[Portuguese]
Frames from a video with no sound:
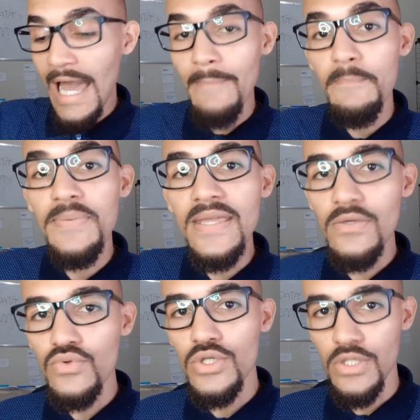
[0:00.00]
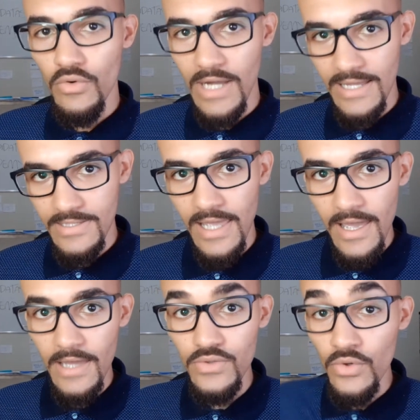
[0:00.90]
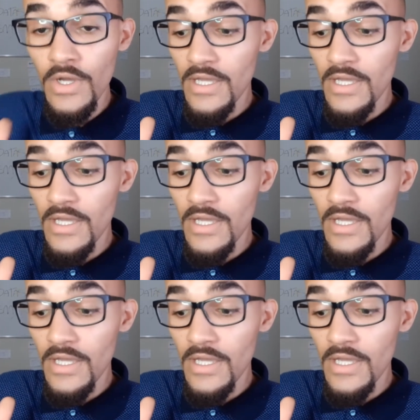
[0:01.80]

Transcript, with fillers: abrir o seu caderno